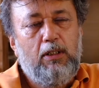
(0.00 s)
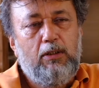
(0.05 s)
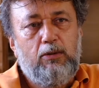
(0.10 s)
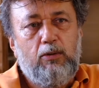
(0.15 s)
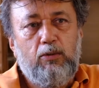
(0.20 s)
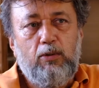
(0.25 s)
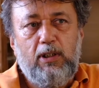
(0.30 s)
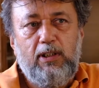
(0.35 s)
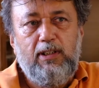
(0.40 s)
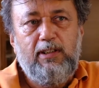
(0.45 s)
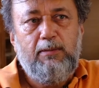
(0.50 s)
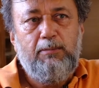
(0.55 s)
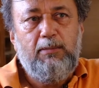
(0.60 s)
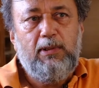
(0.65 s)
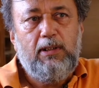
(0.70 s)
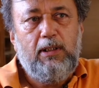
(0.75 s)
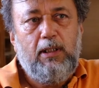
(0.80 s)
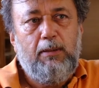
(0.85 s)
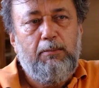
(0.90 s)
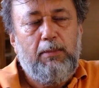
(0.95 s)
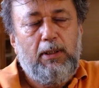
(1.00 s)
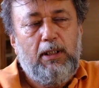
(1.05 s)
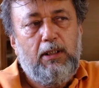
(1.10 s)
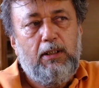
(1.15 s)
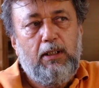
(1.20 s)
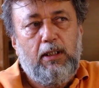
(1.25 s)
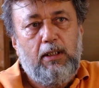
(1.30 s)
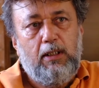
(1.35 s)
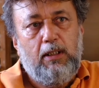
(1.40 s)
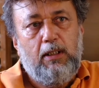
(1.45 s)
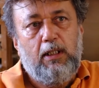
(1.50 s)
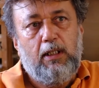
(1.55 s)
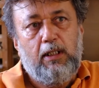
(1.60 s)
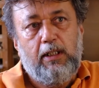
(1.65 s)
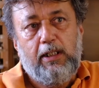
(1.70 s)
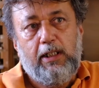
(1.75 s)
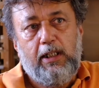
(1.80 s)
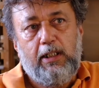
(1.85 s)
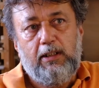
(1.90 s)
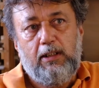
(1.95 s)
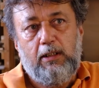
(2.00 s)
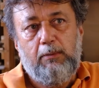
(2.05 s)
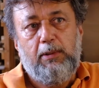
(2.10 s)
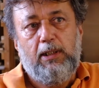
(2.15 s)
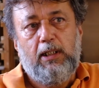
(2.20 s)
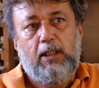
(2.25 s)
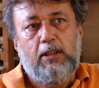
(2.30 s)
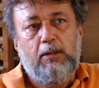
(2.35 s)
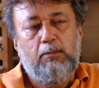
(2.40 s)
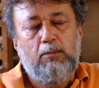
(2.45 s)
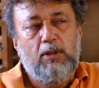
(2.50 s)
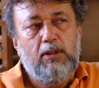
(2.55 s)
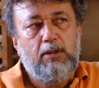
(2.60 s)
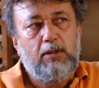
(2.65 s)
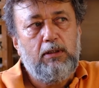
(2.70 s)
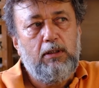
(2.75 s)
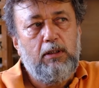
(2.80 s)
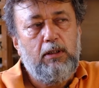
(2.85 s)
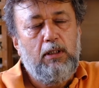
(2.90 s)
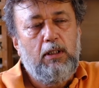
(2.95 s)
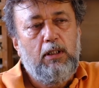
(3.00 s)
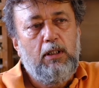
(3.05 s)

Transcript: Çünkü İzmir'den bile daha hareketli bir yerdi burası.